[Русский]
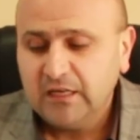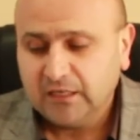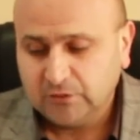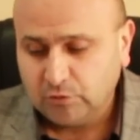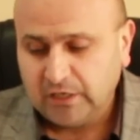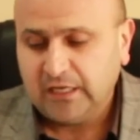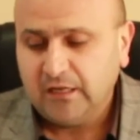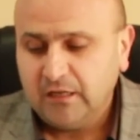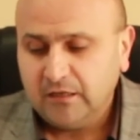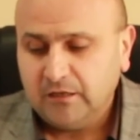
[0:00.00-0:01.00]
которые
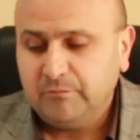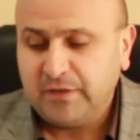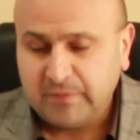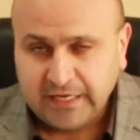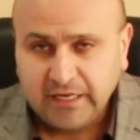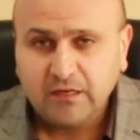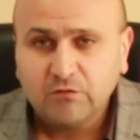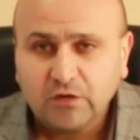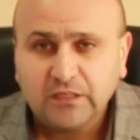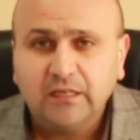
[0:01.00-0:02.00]
примария
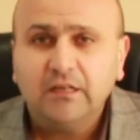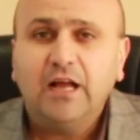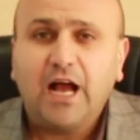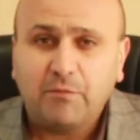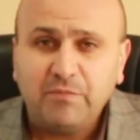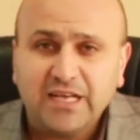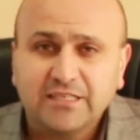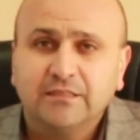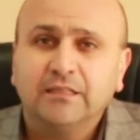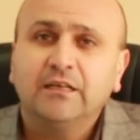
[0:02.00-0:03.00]
города
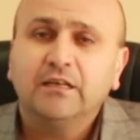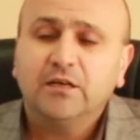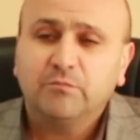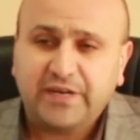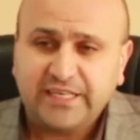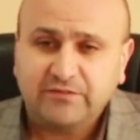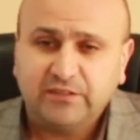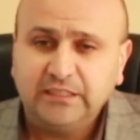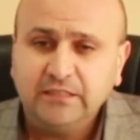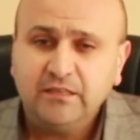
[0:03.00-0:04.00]
обязана
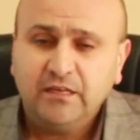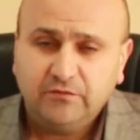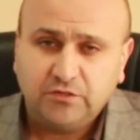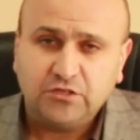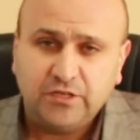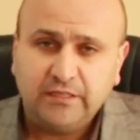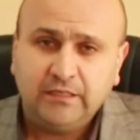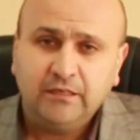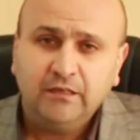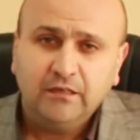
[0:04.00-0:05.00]
производить в
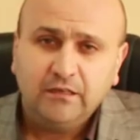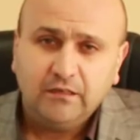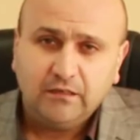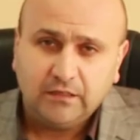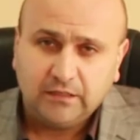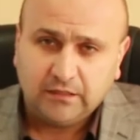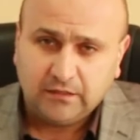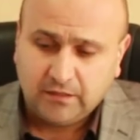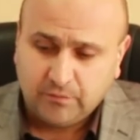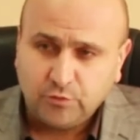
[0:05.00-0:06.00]
течение
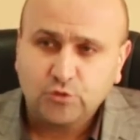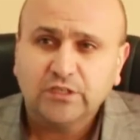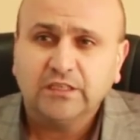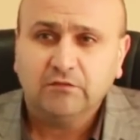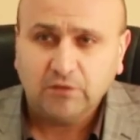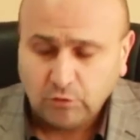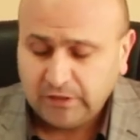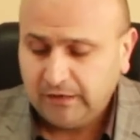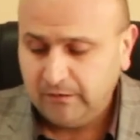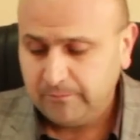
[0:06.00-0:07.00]
э, бюджетного года.